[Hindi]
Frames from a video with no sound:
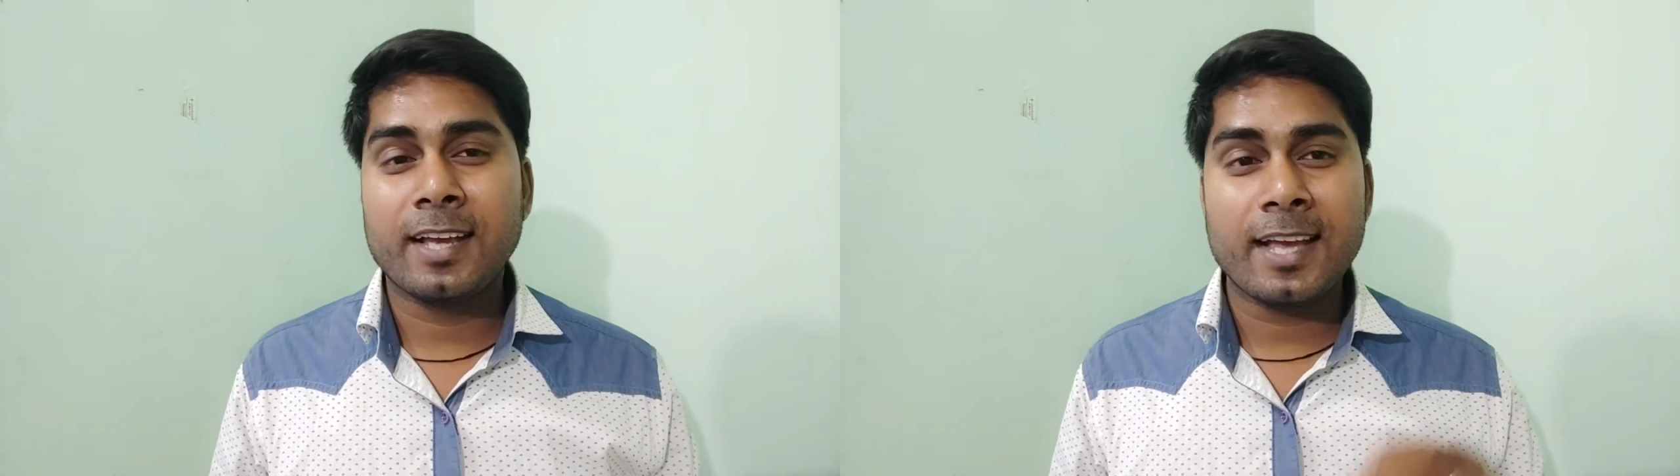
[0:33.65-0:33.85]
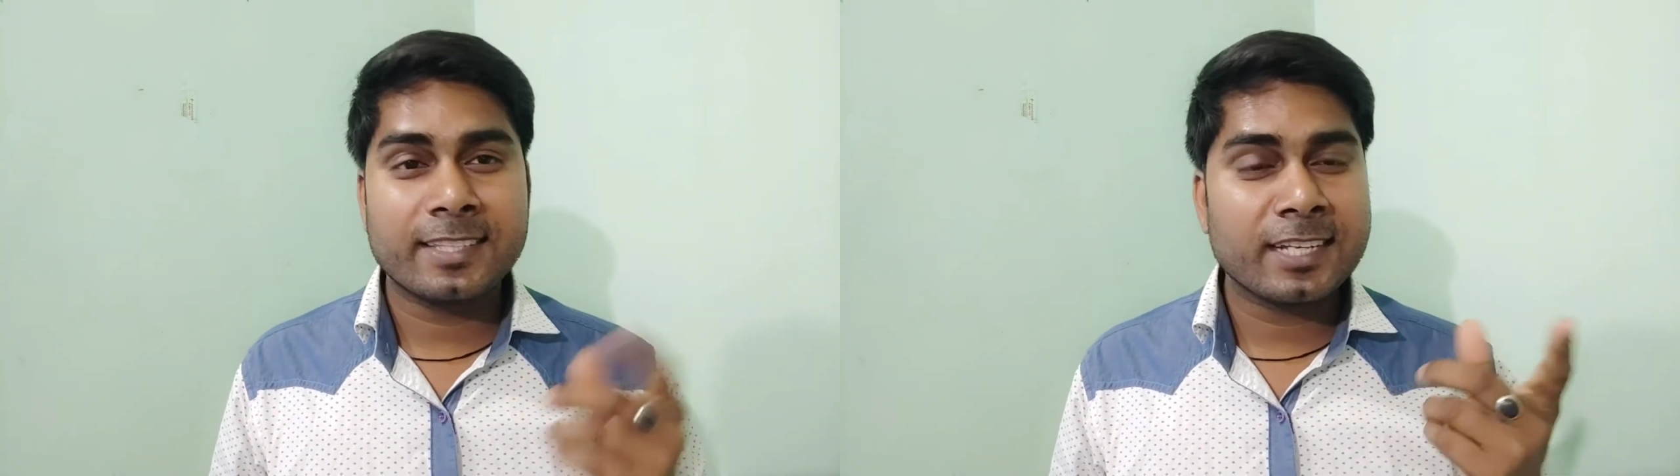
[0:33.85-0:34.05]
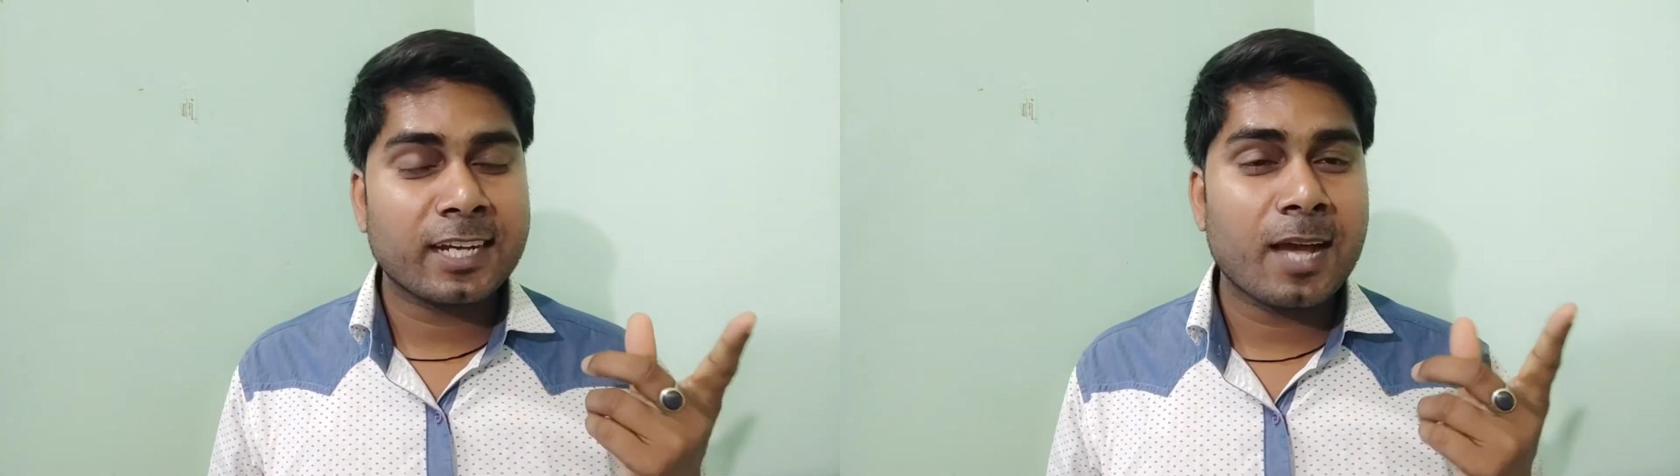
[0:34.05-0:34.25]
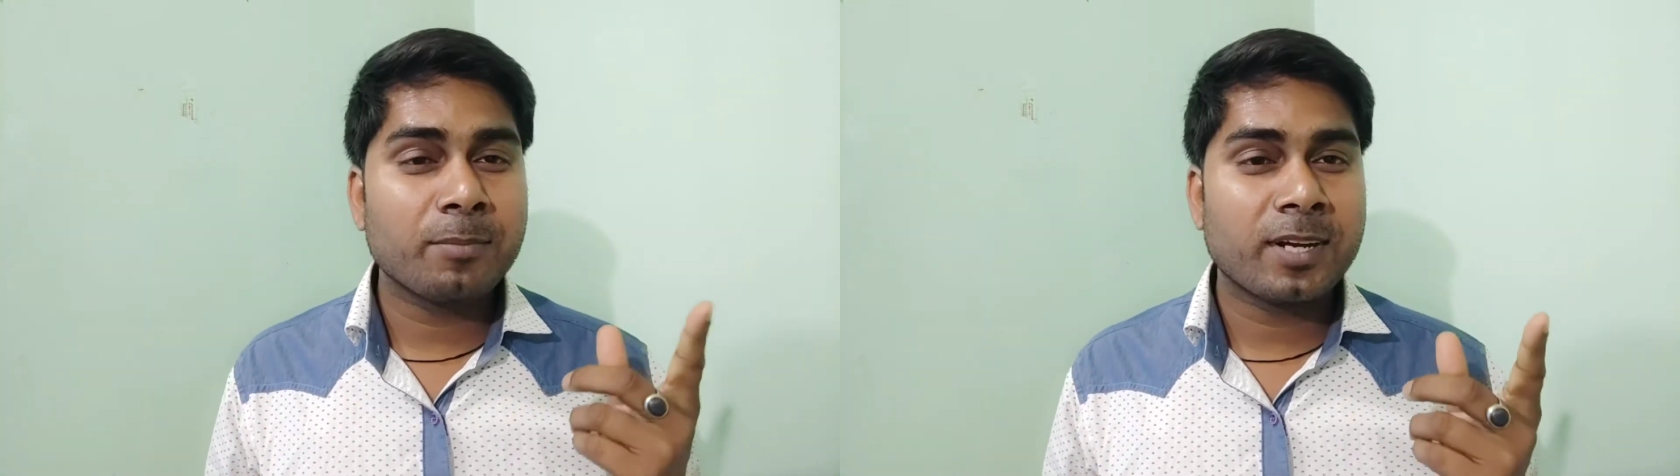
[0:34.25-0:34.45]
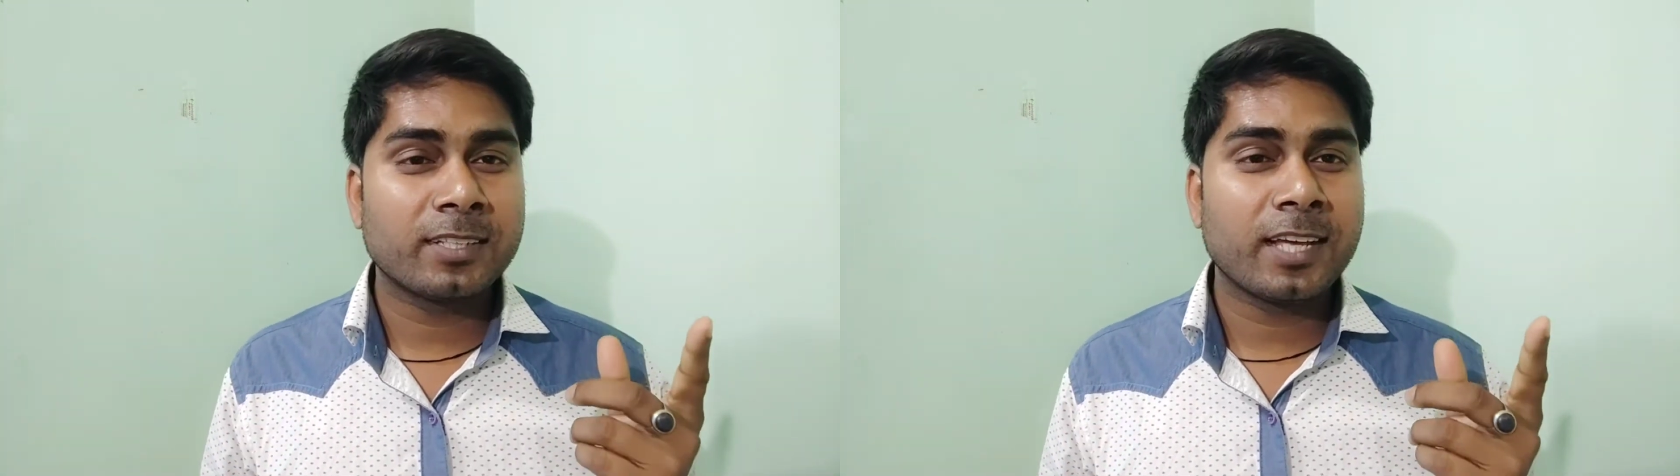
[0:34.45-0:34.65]
कैसे
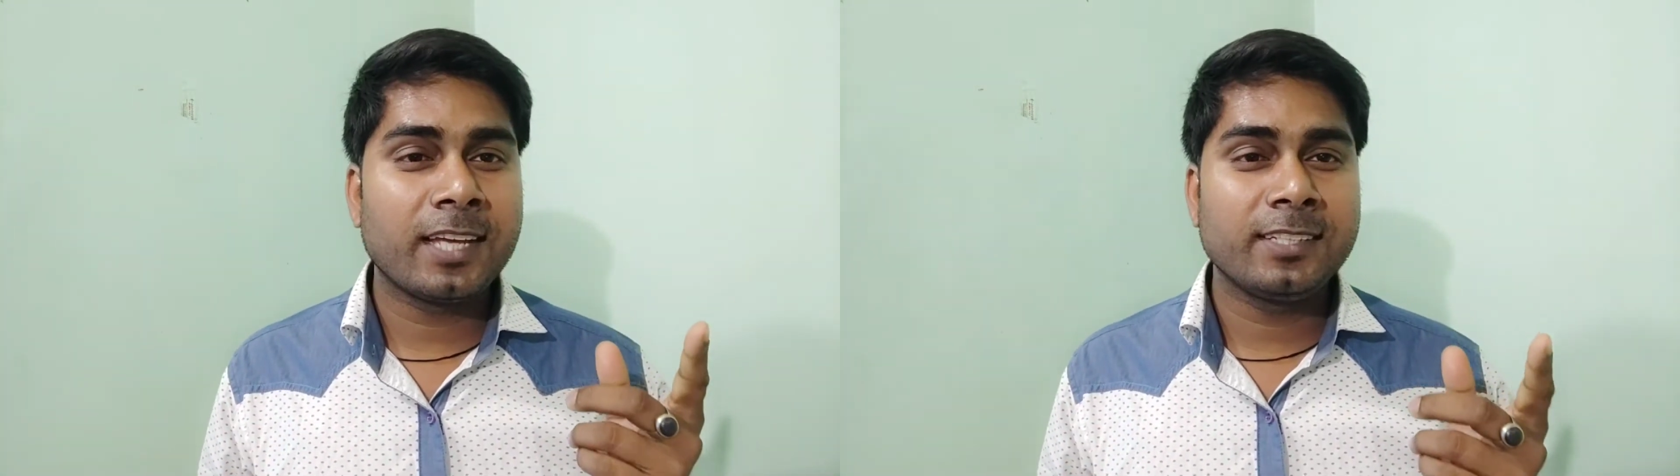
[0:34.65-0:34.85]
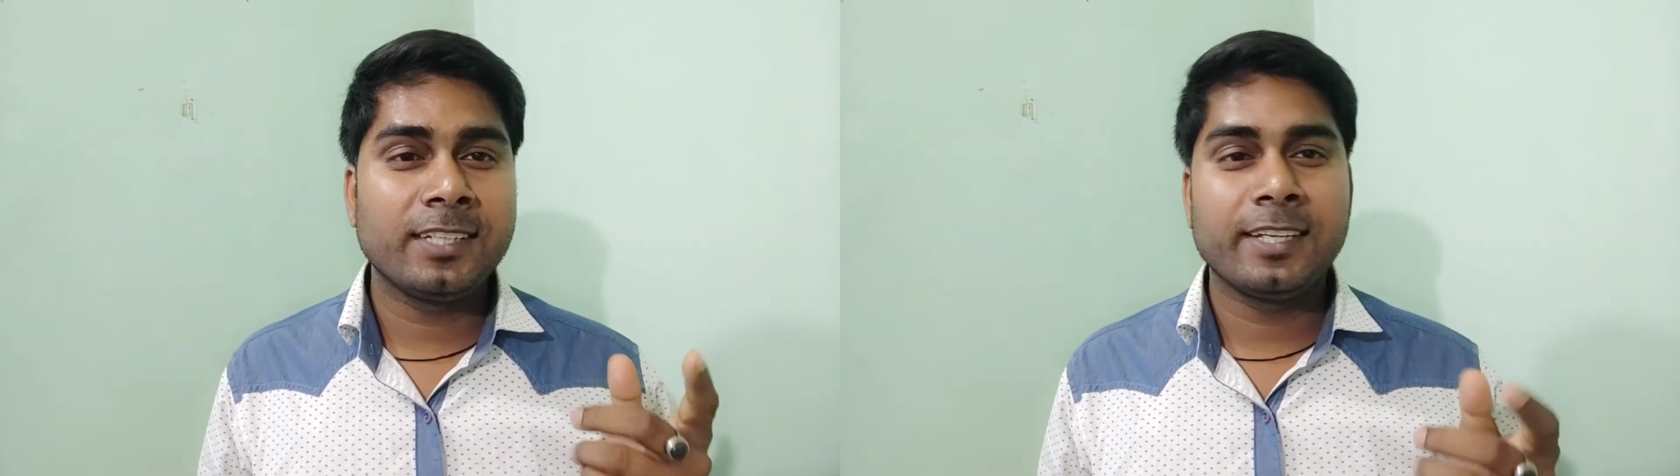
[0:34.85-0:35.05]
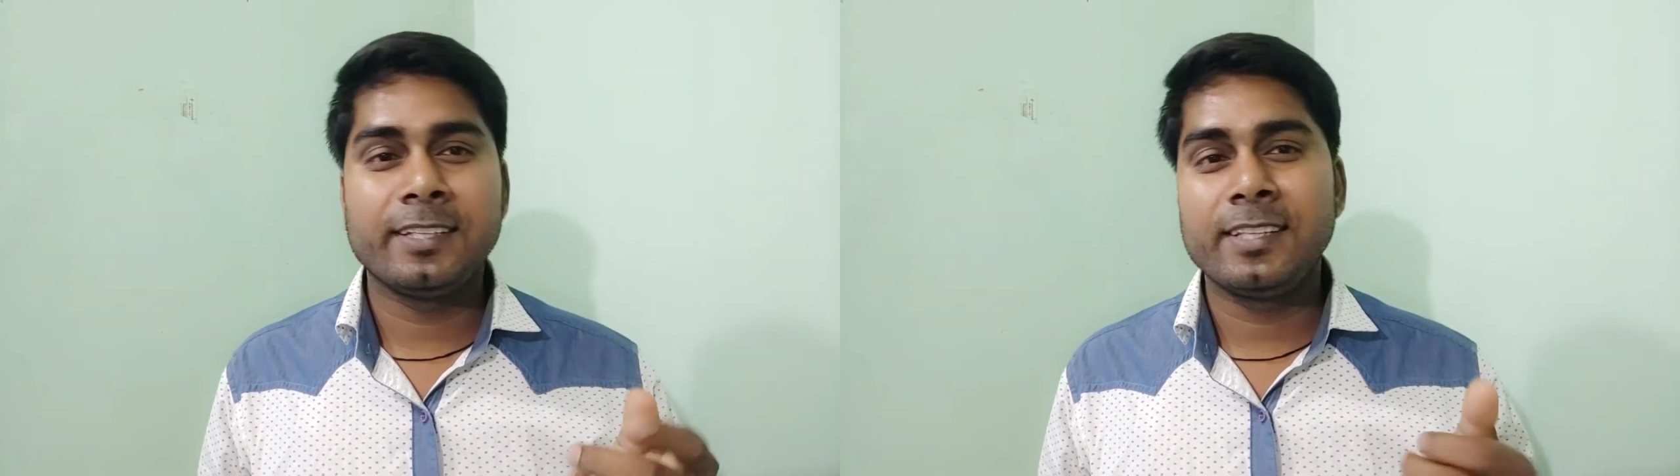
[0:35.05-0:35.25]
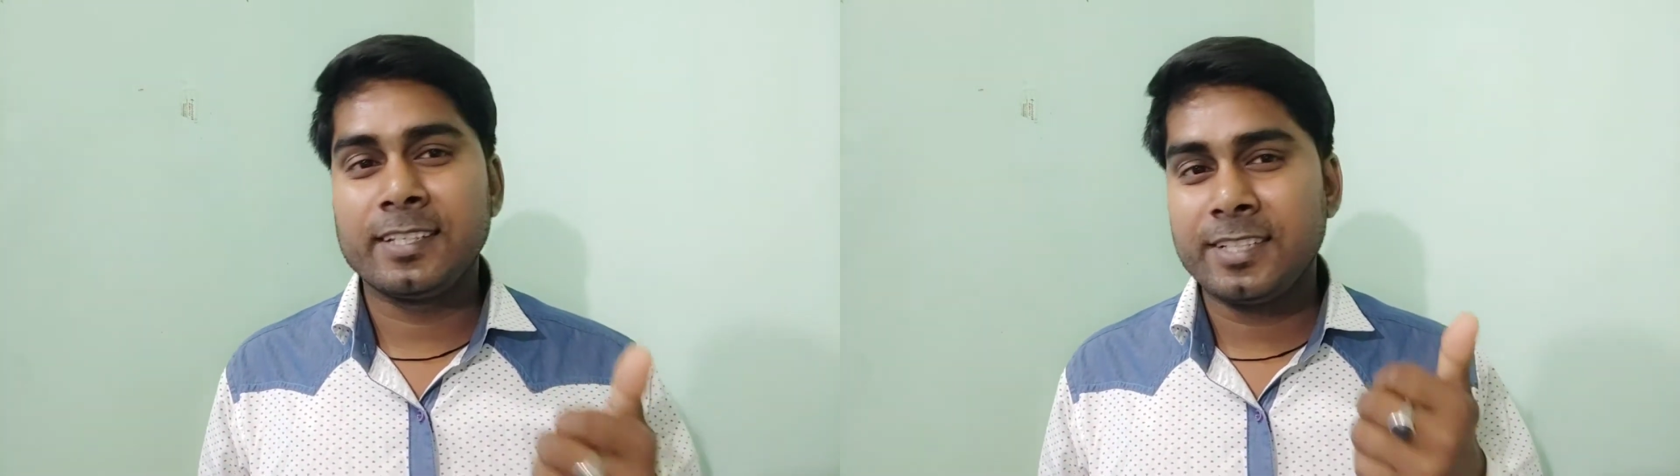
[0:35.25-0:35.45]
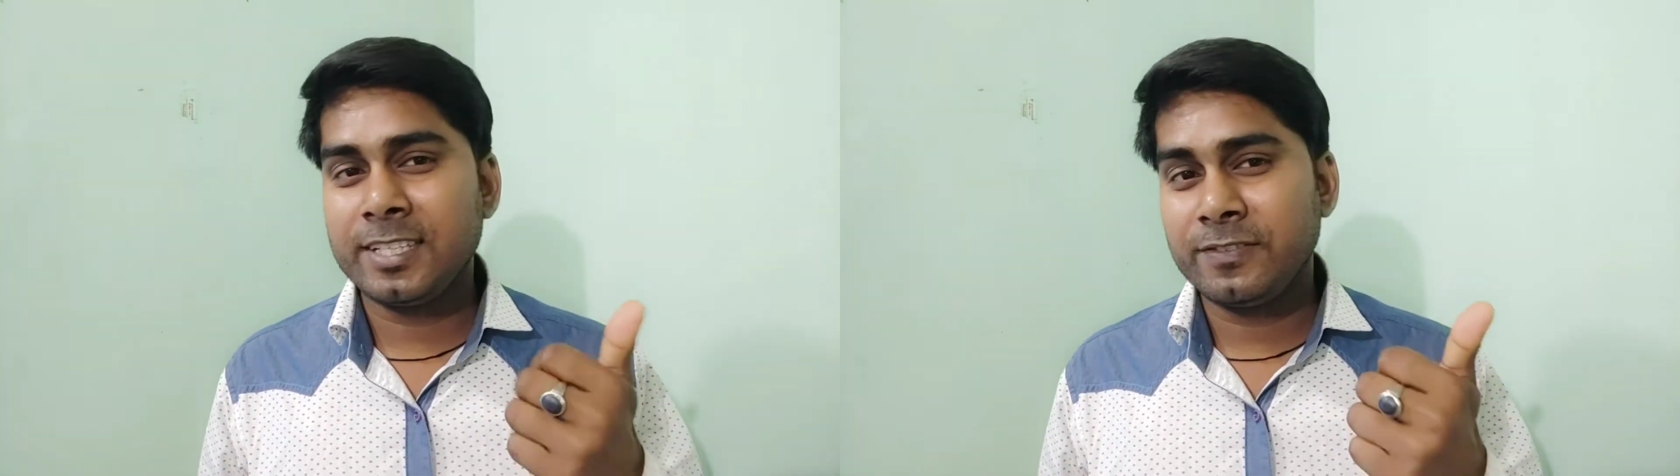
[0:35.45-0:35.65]
काम करता है ये
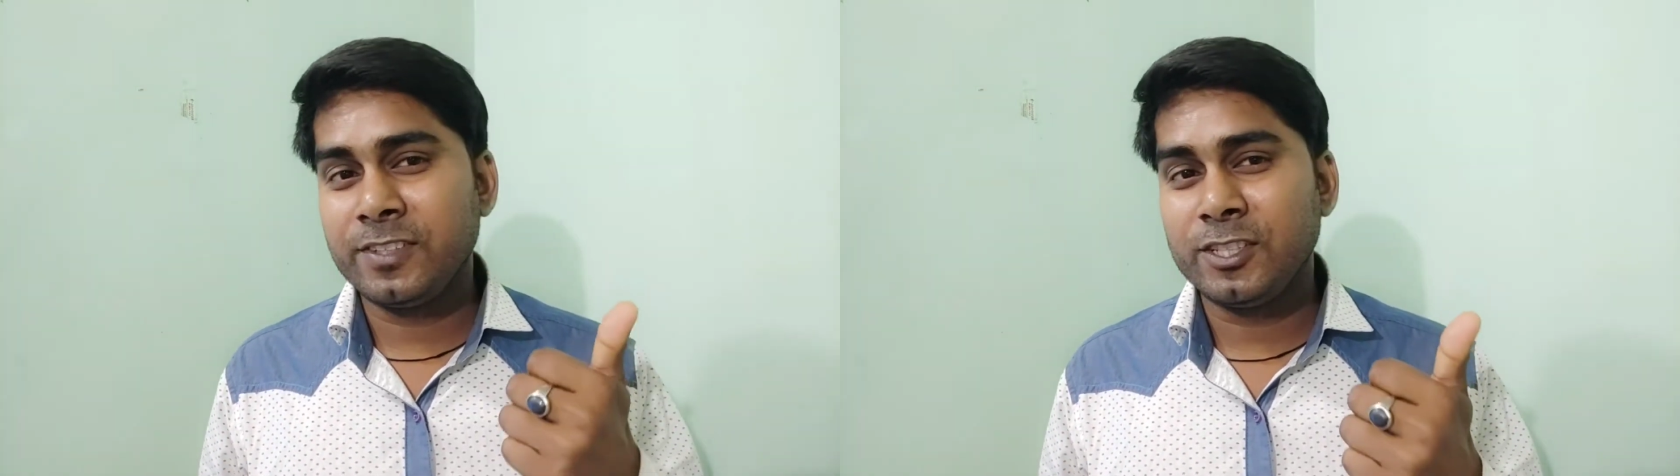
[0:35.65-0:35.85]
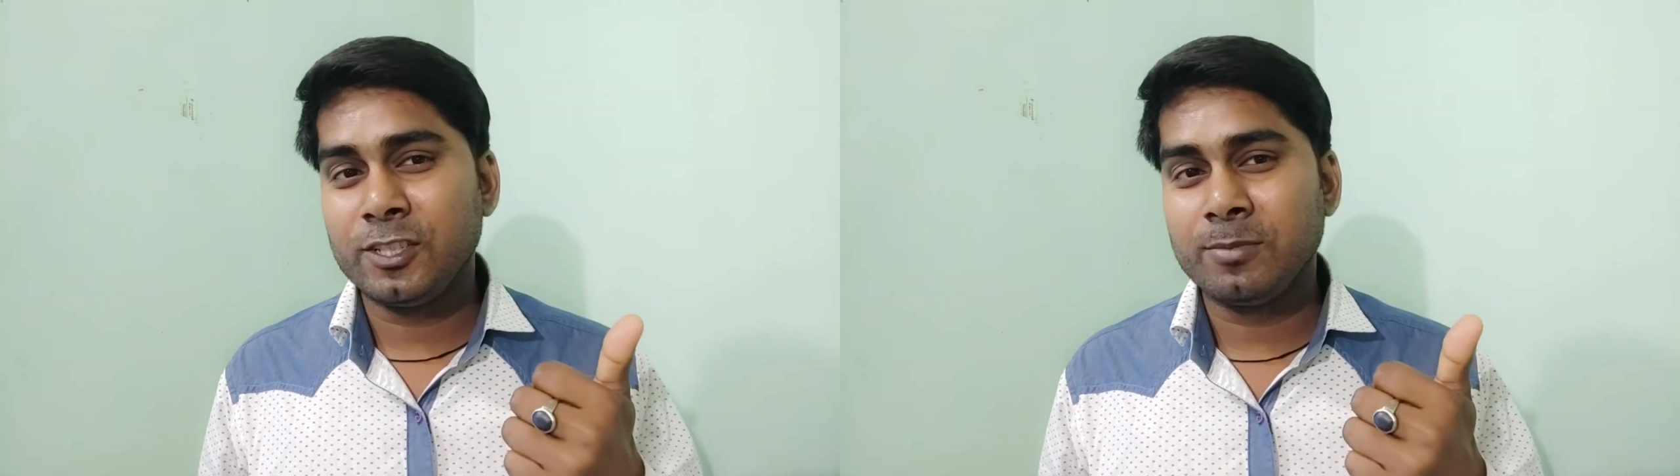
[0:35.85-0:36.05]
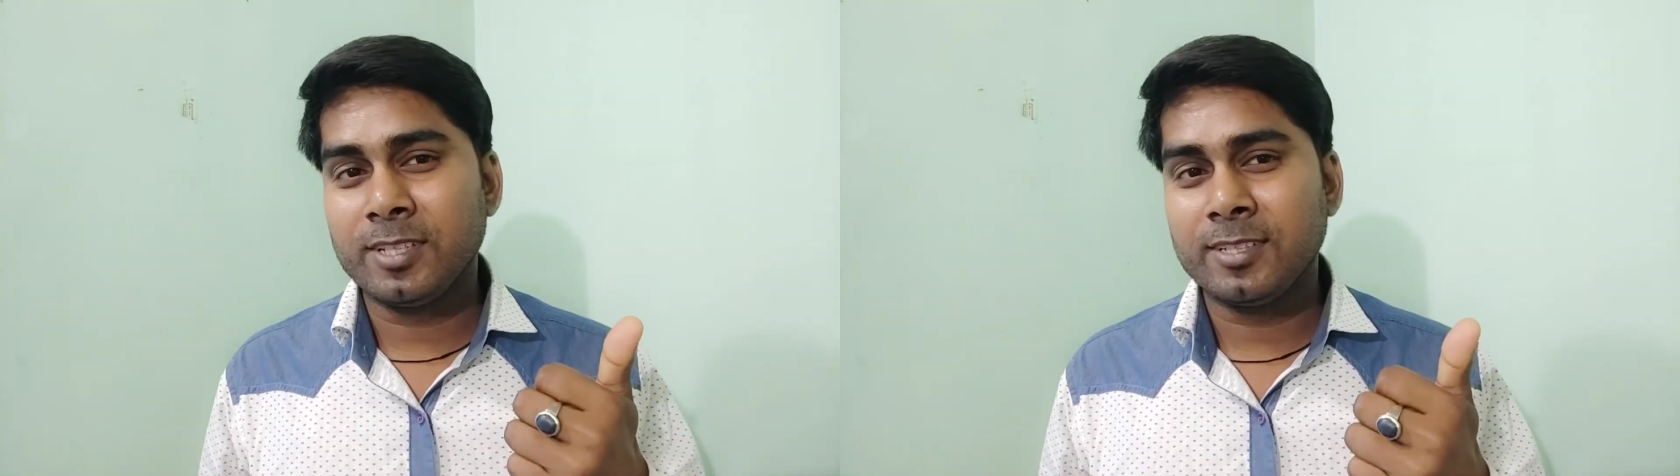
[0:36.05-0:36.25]
देखिए इस वीडियो में